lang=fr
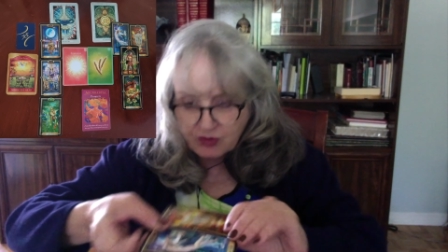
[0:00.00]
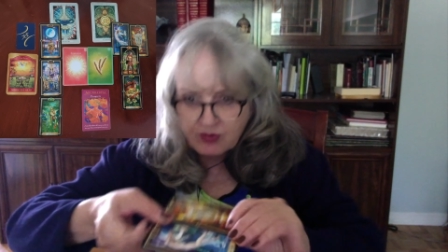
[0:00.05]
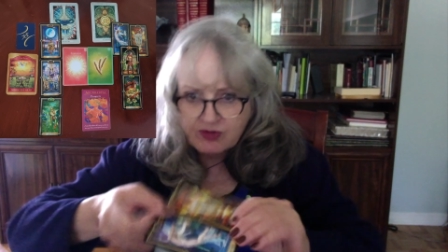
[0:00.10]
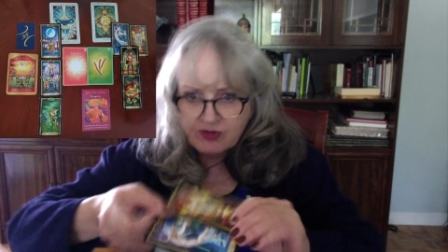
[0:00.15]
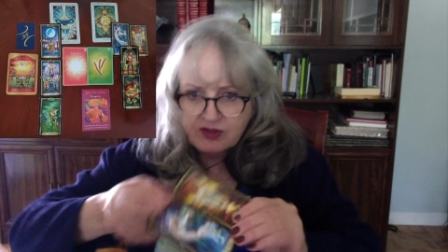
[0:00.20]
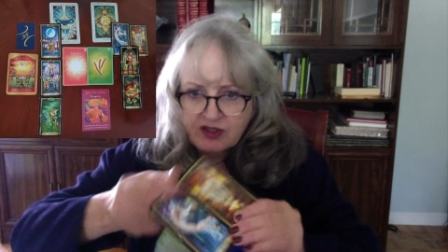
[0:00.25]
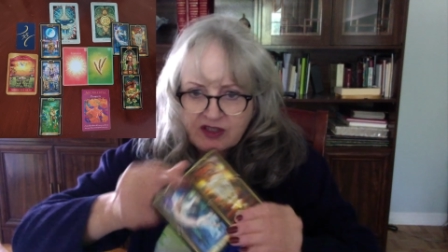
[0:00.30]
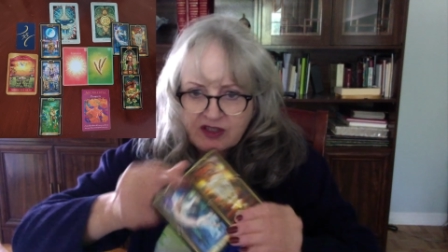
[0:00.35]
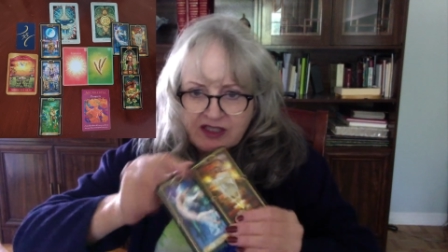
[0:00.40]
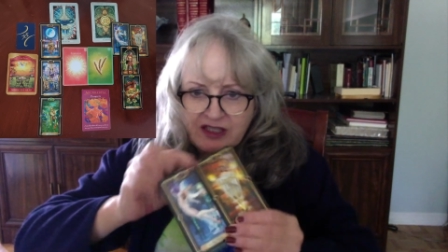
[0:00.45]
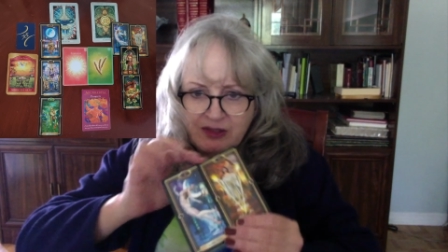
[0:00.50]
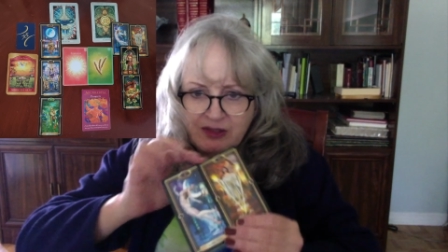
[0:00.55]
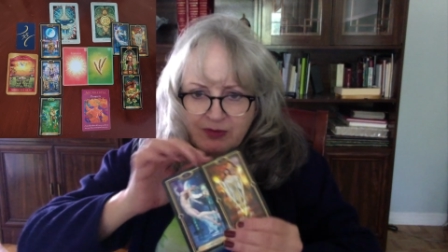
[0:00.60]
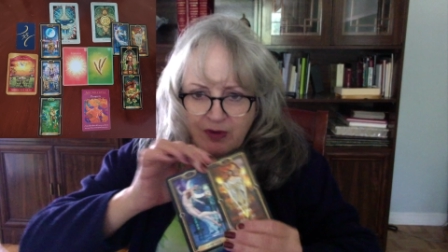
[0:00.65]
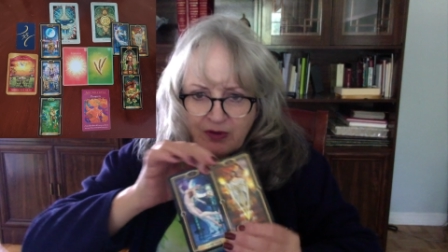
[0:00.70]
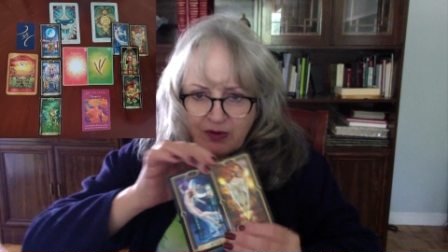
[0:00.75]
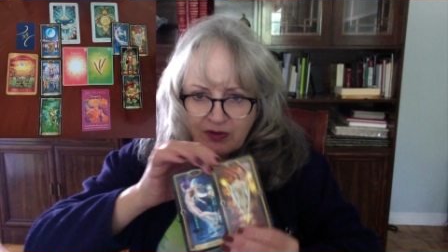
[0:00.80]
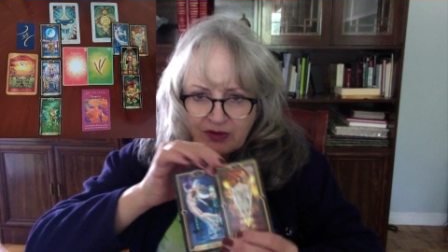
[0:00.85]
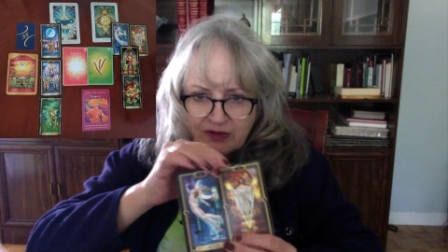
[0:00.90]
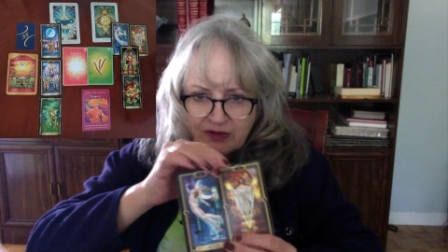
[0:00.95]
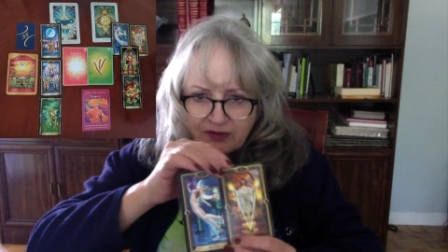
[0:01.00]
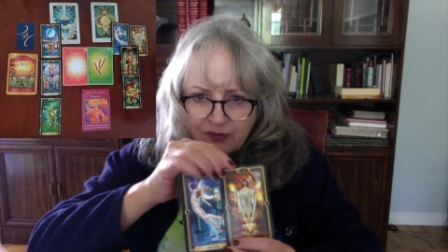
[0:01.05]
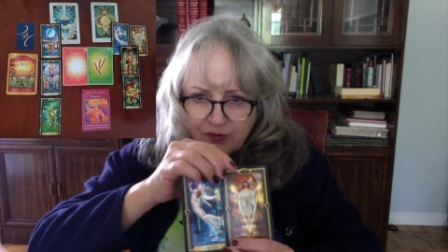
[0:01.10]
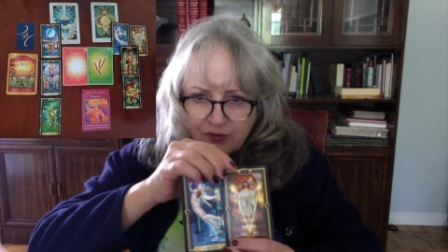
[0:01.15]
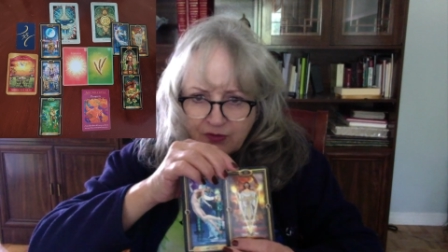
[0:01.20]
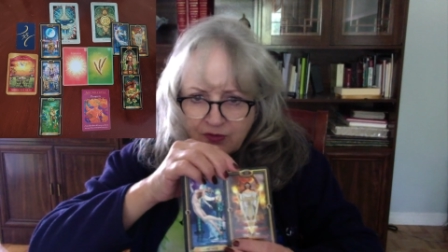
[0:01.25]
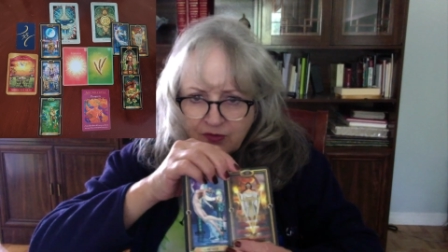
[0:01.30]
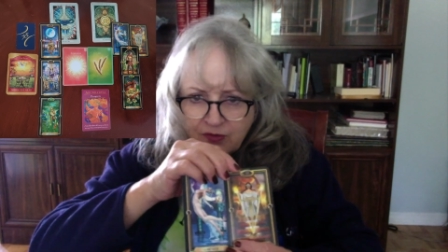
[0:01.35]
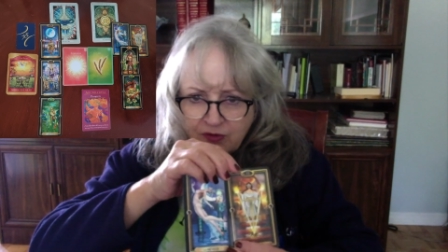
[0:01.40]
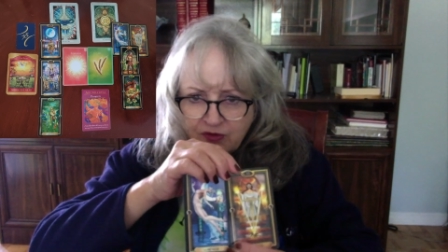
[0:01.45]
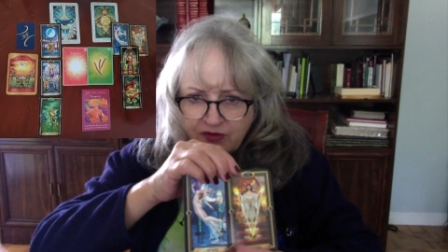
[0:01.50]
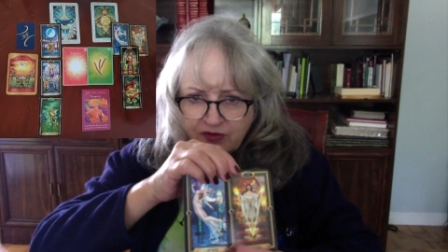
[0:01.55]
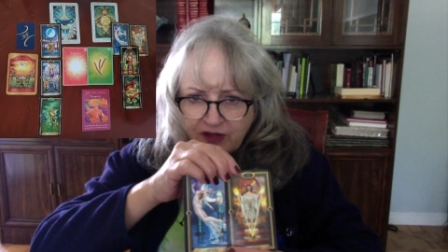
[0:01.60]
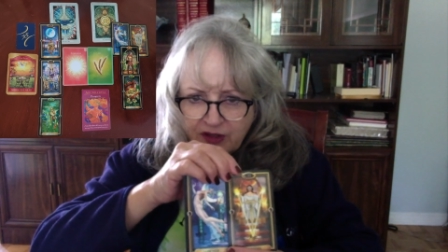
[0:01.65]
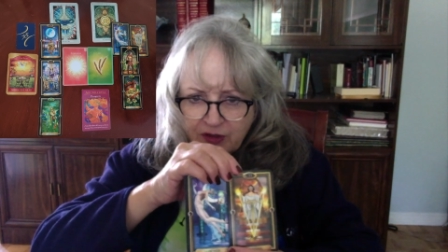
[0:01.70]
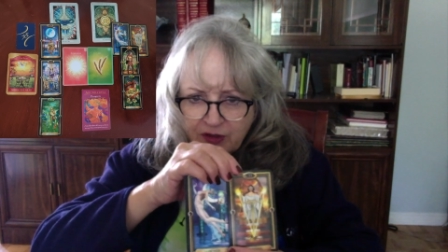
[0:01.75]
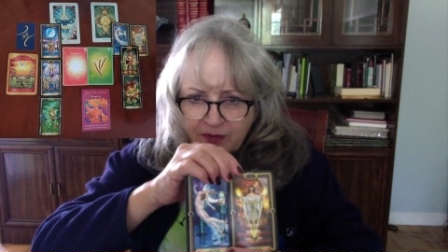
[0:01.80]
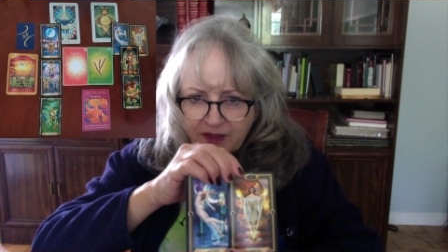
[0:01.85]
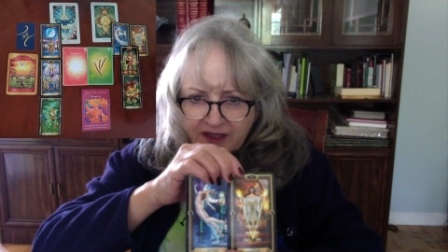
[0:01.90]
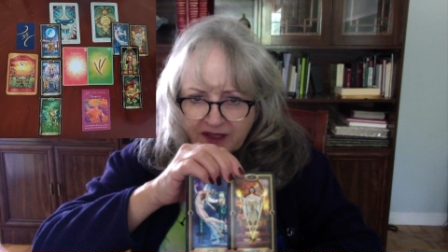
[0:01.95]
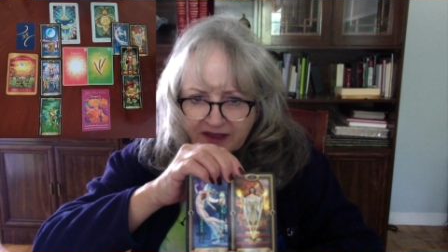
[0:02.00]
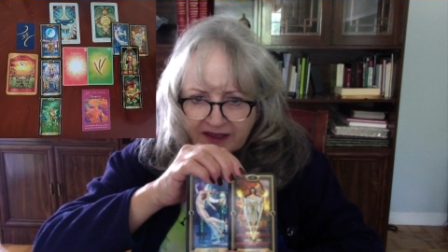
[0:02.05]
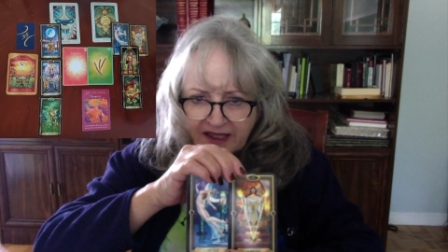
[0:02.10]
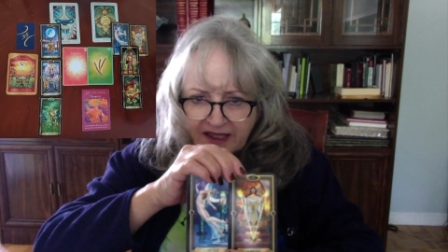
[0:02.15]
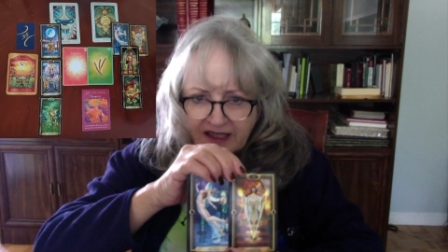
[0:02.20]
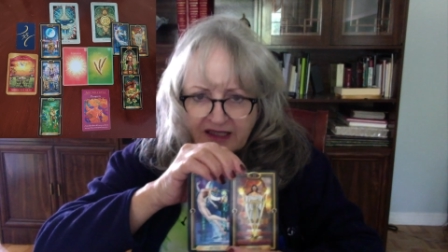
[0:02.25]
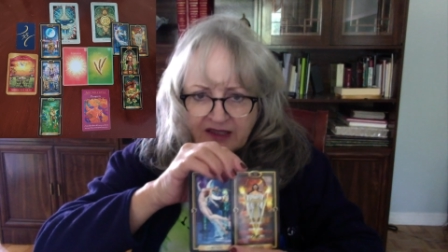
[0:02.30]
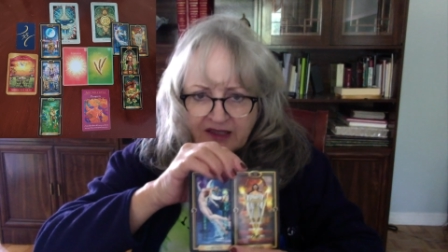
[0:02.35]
que ce soit au niveau gouvernemental,